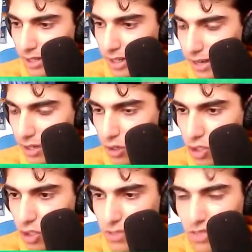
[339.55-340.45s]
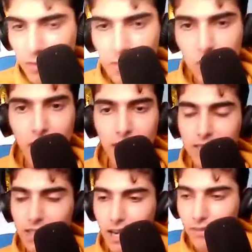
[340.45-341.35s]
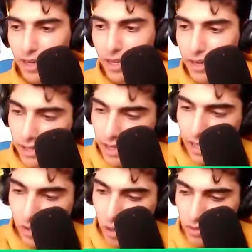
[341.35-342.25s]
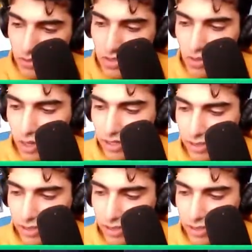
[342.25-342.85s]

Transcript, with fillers: Leider konnte ich im Stream nicht Danke sagen, weil Alert und so hat